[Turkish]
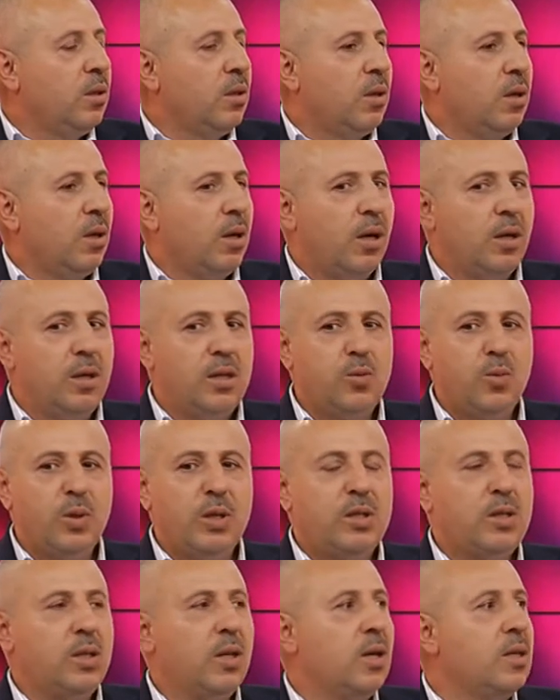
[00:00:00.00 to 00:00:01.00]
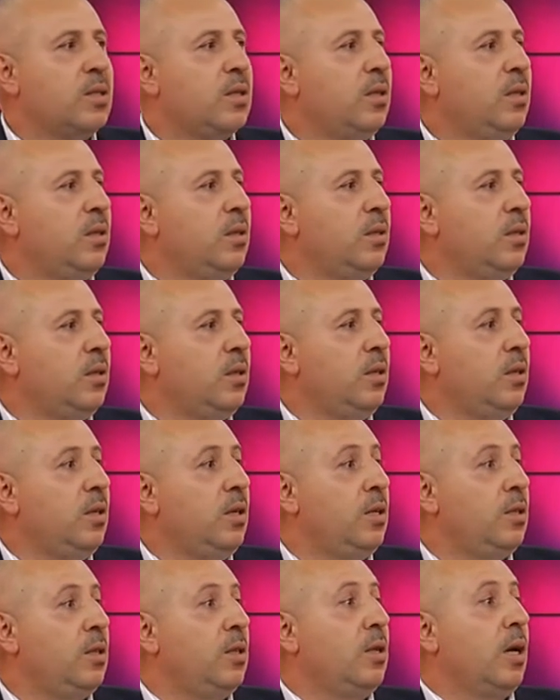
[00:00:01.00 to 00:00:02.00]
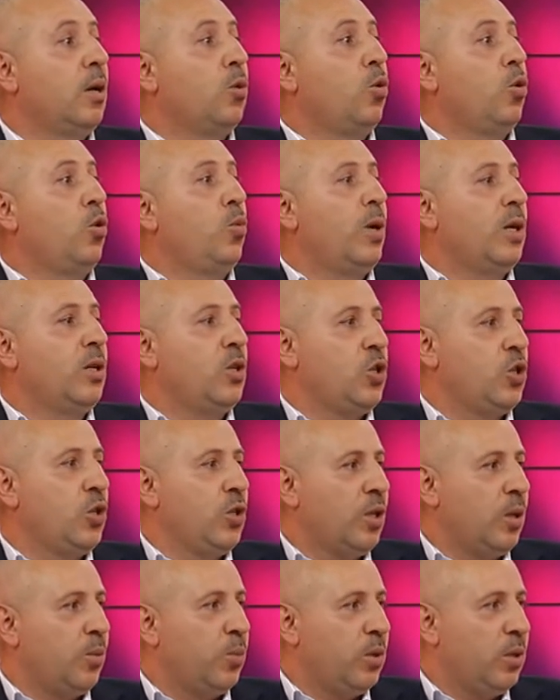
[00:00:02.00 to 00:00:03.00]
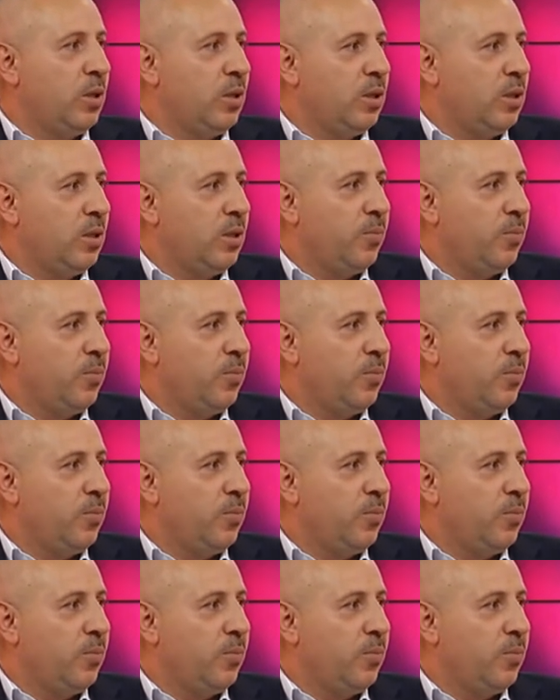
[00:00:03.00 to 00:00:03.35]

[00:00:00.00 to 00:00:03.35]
Halis Bey siyaset iktidar olmak için yapılır.